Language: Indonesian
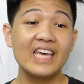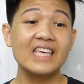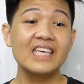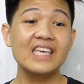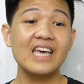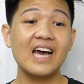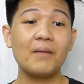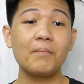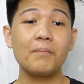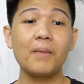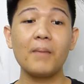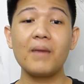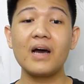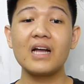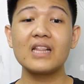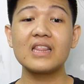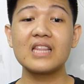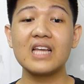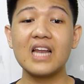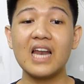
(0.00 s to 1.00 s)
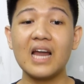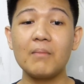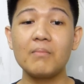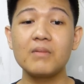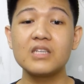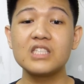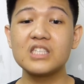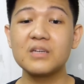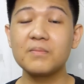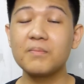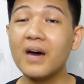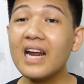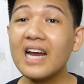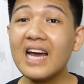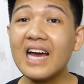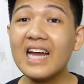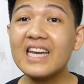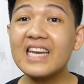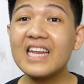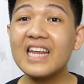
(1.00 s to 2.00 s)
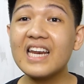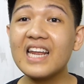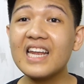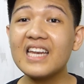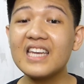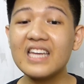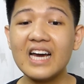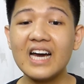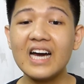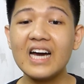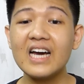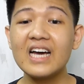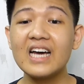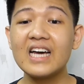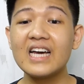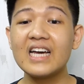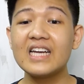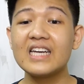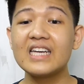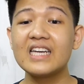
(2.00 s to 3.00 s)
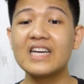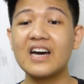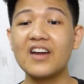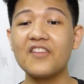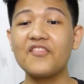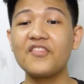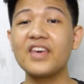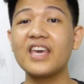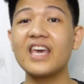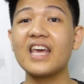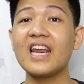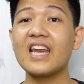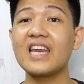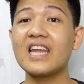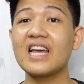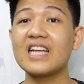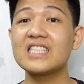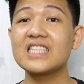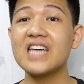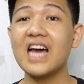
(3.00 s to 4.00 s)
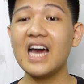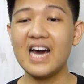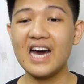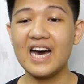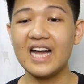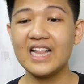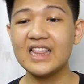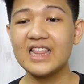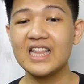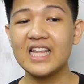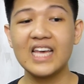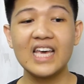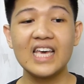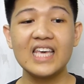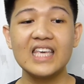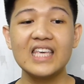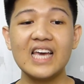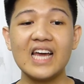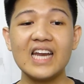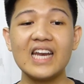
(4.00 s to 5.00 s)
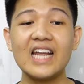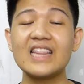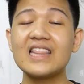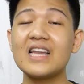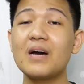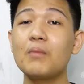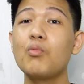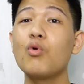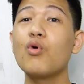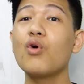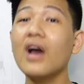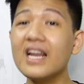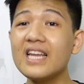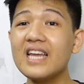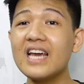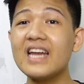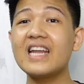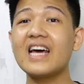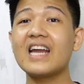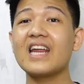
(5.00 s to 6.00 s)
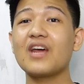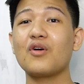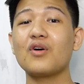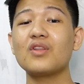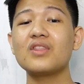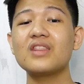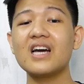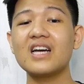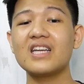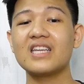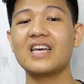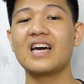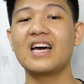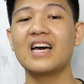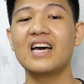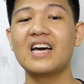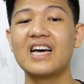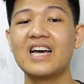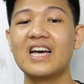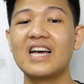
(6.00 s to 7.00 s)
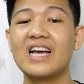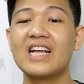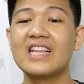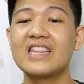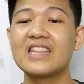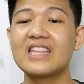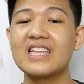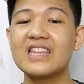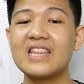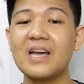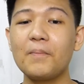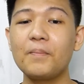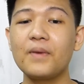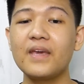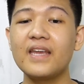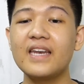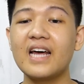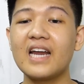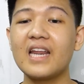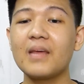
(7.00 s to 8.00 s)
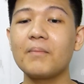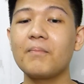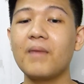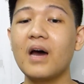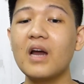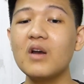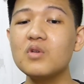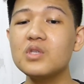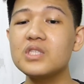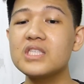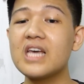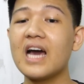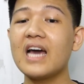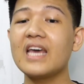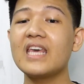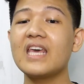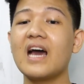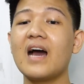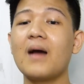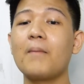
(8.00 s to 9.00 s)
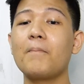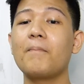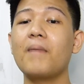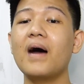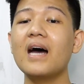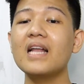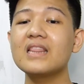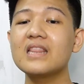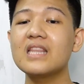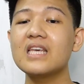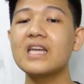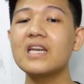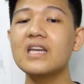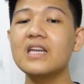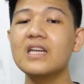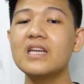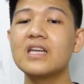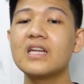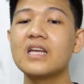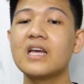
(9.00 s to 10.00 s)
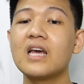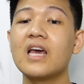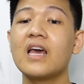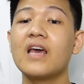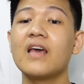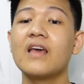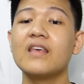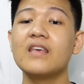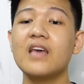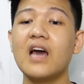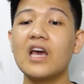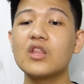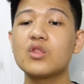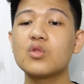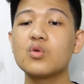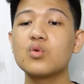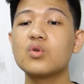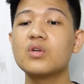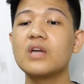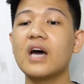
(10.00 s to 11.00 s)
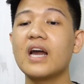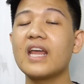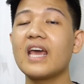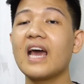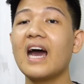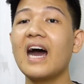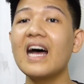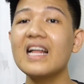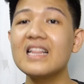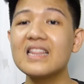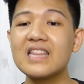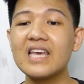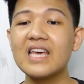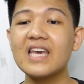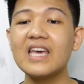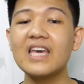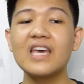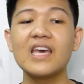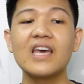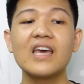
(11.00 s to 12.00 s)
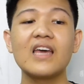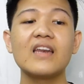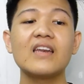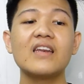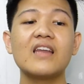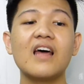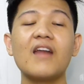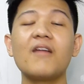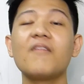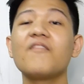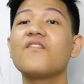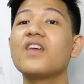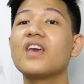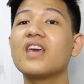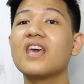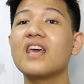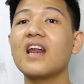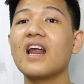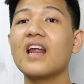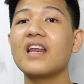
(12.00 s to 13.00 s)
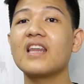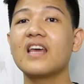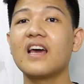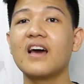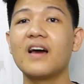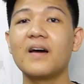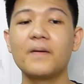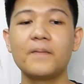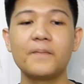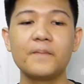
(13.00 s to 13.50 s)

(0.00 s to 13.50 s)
yang memang telah mencemarkan dirinya dengan pikiran yang jahat yang datang bukannya dari otaknya, tetapi dari manusia yang batin, yaitu dari hati dan pikirannya.